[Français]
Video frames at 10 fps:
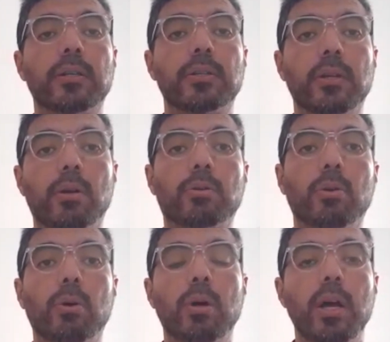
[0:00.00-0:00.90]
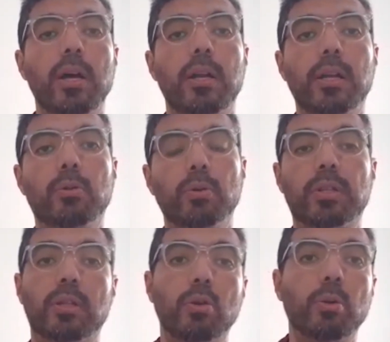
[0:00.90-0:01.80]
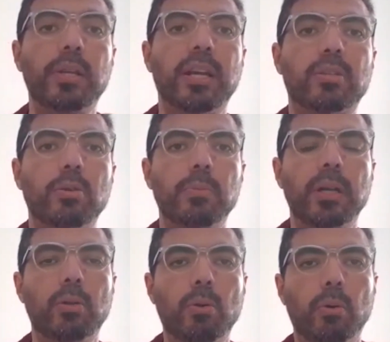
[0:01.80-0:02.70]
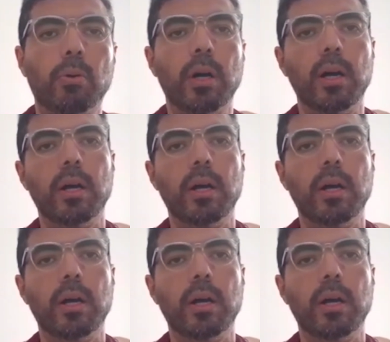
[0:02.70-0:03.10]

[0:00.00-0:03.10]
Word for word: C'est entre les deux, c'est une obligation, mais dont